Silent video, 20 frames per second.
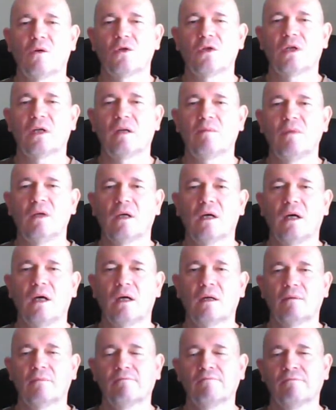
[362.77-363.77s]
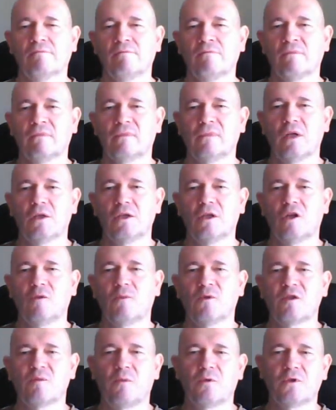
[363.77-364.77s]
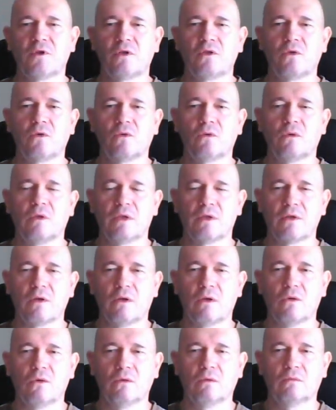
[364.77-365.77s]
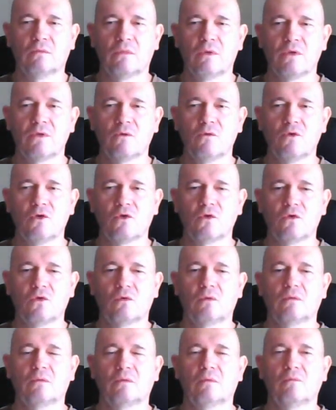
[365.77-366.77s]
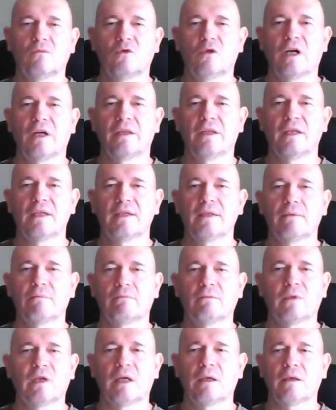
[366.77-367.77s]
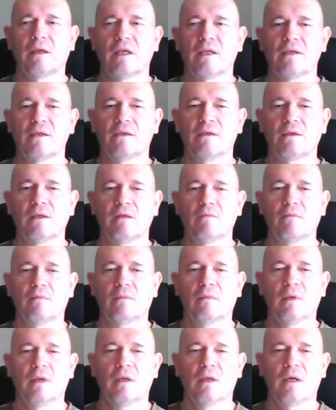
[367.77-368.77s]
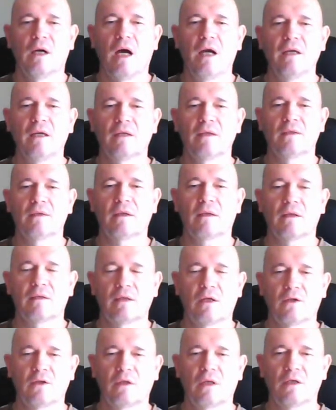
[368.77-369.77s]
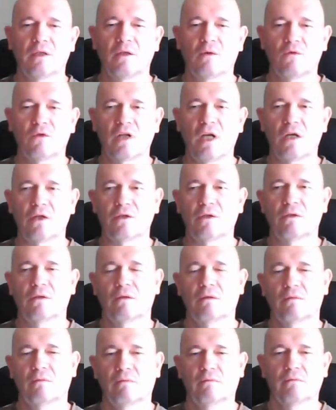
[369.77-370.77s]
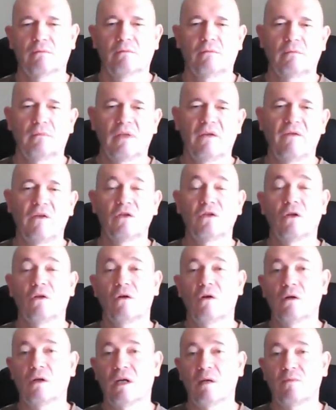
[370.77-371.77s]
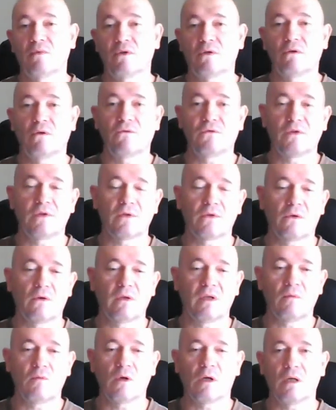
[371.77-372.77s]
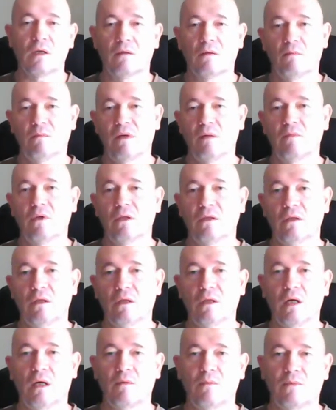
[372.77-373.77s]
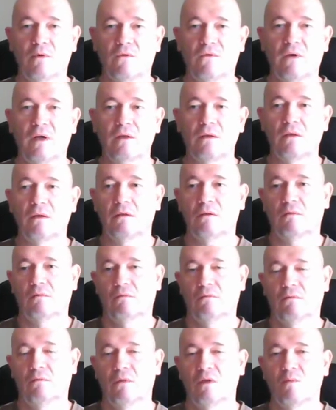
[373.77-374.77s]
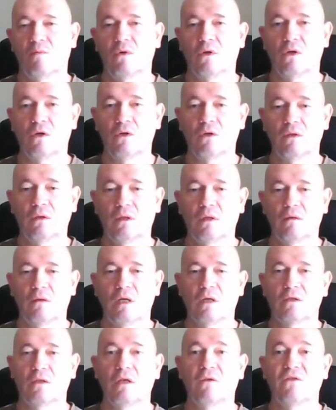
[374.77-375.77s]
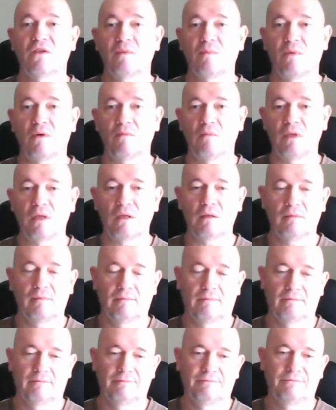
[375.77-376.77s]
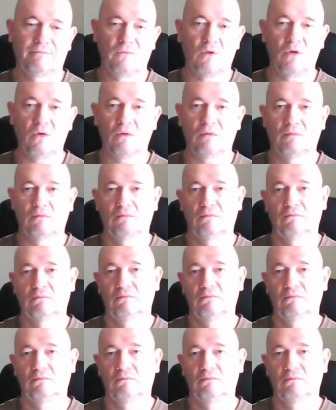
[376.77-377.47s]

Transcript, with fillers: jakiegoś chemika, dlaczego po spożyciu lizolu z uszu bucha gęsty dym, a język zaczyna się żarzyć. Nawet się jąkam, że to wszystko nie mogę pamiętnika prowadzić. Spokojnie, jak sobie wspomnę. No.